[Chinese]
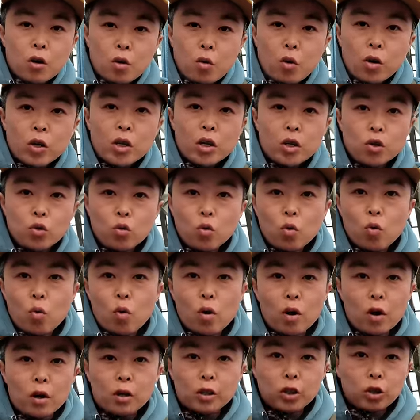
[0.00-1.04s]
或者，如
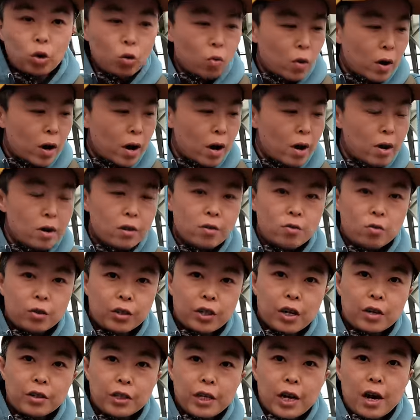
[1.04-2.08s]
果周围有
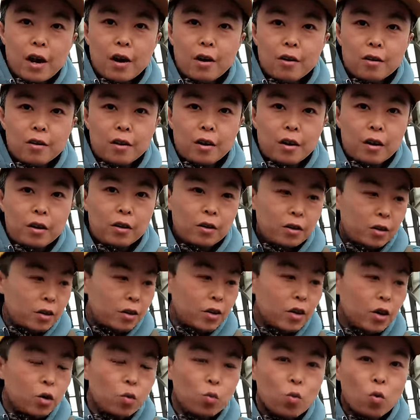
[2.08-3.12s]
像这样的
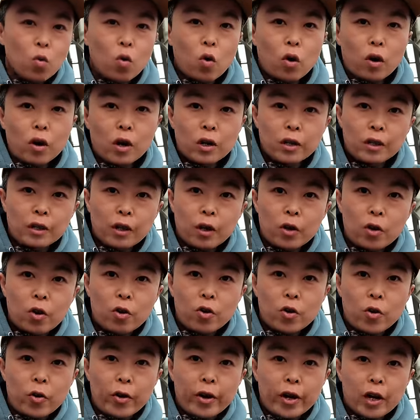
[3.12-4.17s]
硬物，能
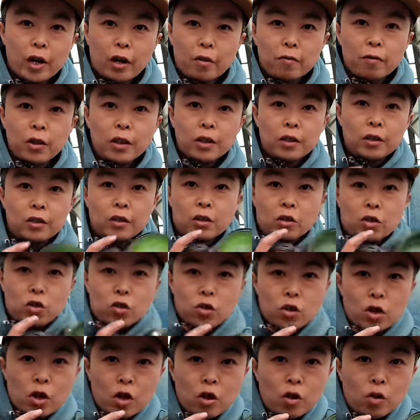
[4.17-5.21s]
够有一个很稳定的
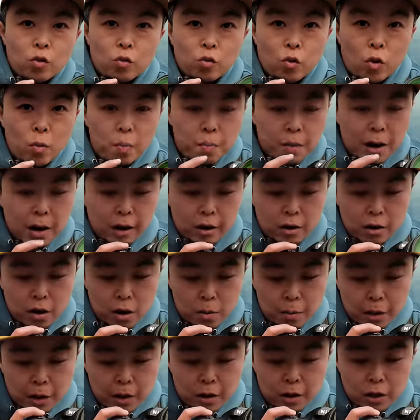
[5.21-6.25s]
支撑，我们把
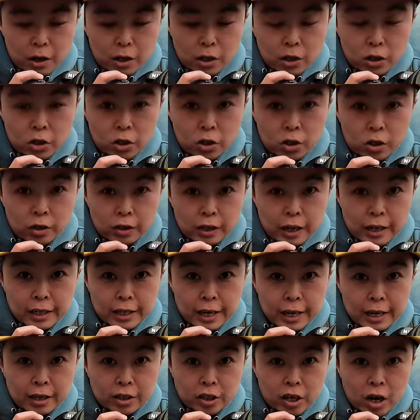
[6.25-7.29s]
胳膊支撑在
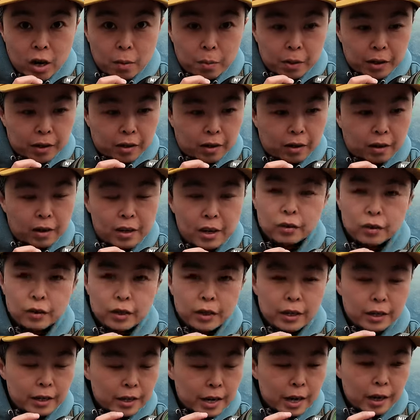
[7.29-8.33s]
这个上边呢。
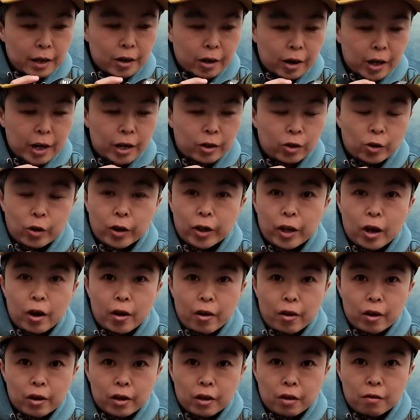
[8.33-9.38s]
也可以得
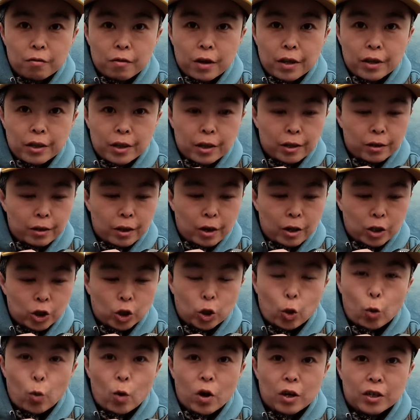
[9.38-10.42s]
到更稳定的
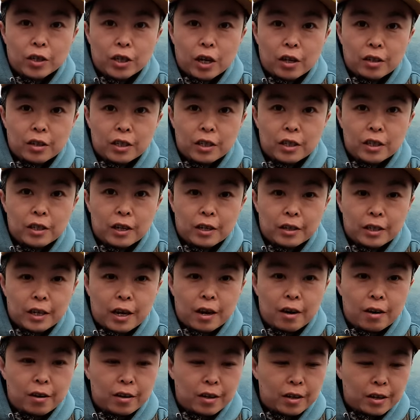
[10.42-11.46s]
手握相机的这
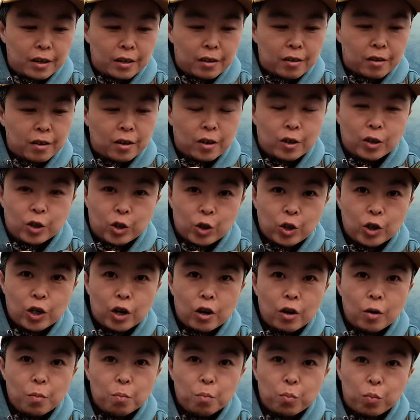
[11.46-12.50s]
样的一个支
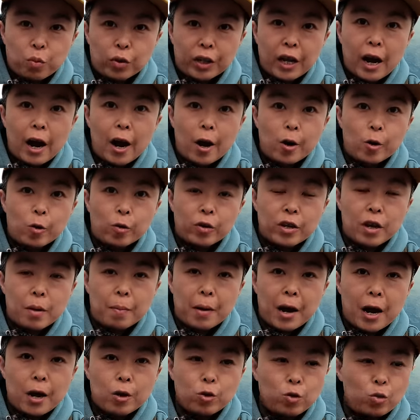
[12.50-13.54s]
撑，不太容易
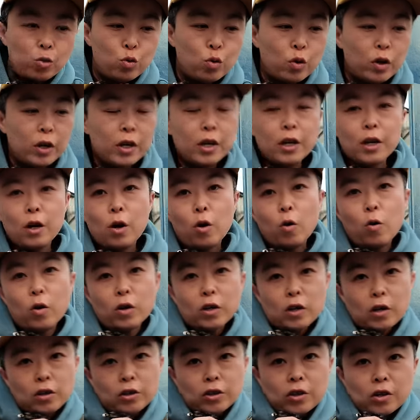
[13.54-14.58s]
拍虚，或
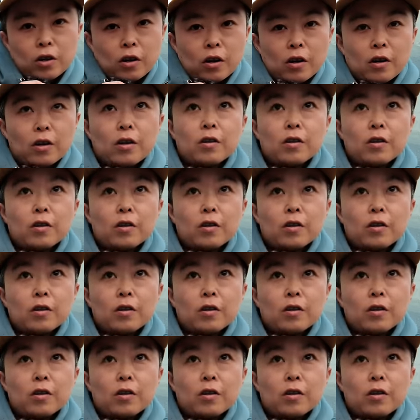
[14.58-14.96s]
者是